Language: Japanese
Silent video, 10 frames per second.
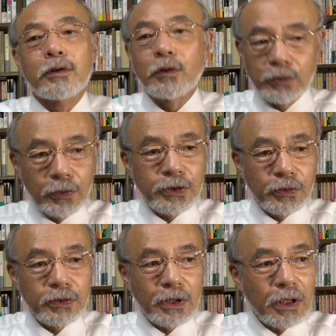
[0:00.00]
トッド
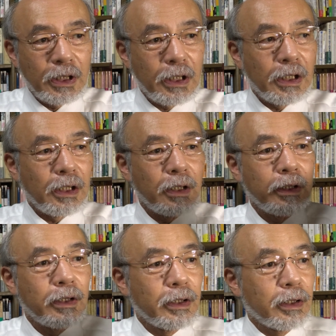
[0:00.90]
少佐が、
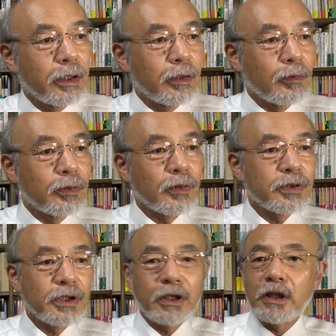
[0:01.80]
えー、
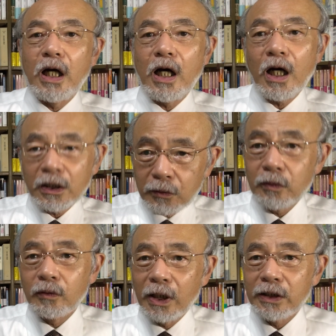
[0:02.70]
訪れた後
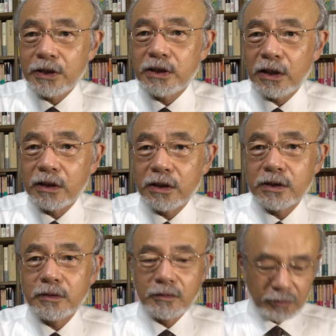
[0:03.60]
の話なんです。